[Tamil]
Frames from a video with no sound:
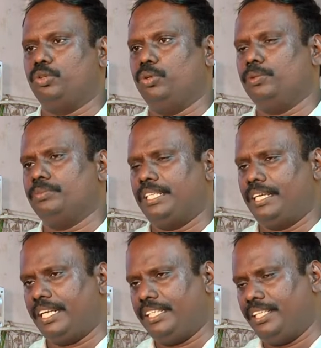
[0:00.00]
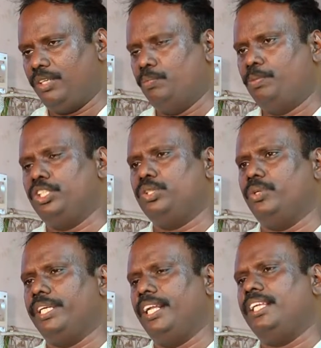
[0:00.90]
சொல்லுவோம் கரெக்டாக முப்பதுன்னு
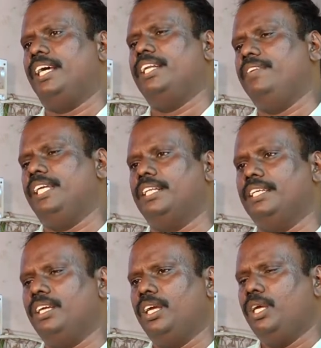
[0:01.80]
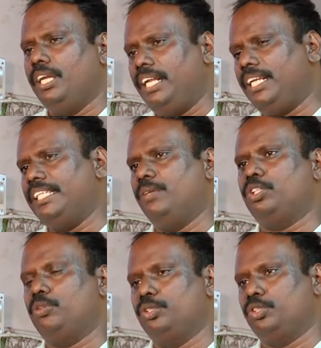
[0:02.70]
சொன்னீங்கன்னா அது அறிவியல் இல்லை நான்
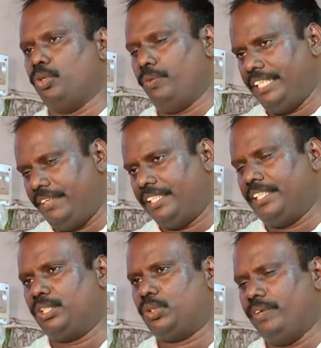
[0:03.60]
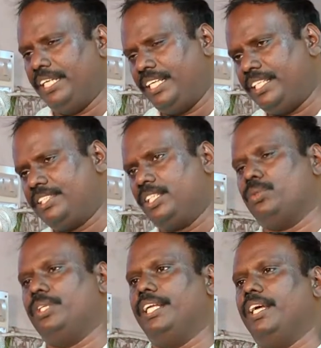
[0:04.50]
இருபத்தொம்பது சொல்லுவேன் இருபத்தெட்டு சொல்லுவேன் நியரஸ்ட்டாக
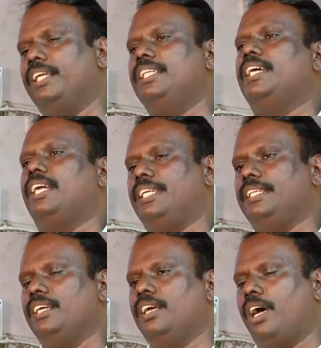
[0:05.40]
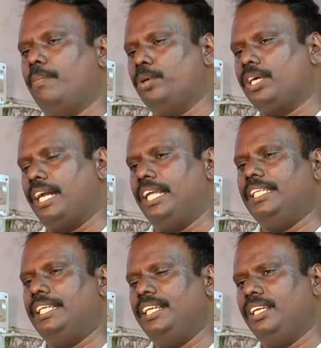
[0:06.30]
சொன்னீங்கன்னா அது கலை அப்போ
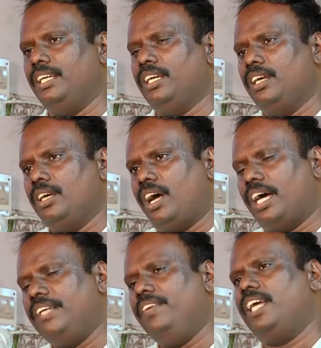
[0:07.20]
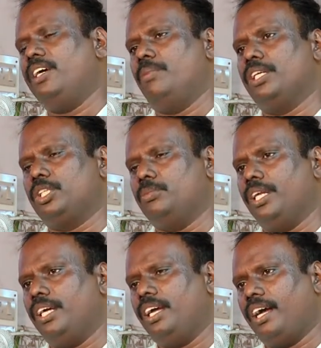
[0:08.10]
கலையை அறிவியலாக
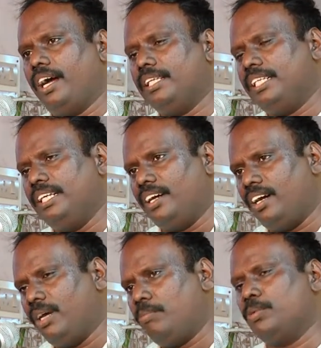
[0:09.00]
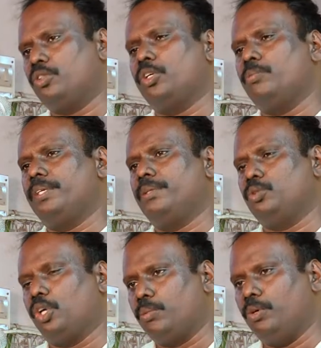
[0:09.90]
மாற்றணும்னா அதற்கு நாலாம் பாவம் தொடர்பு
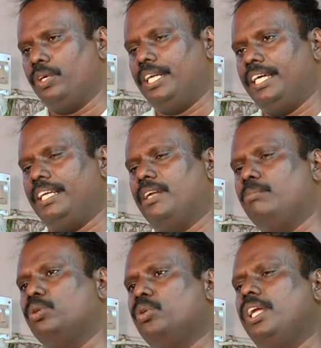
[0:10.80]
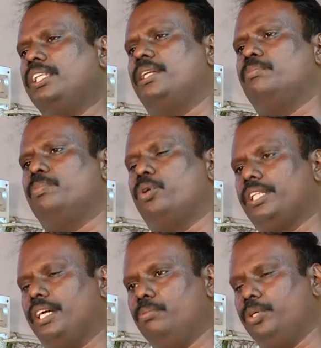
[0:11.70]
தொடர்பு கொண்ட நம்ம குருநாதர் போல
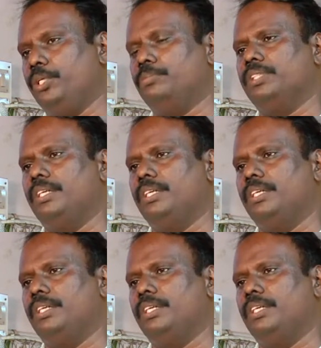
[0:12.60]
தான் முடியும்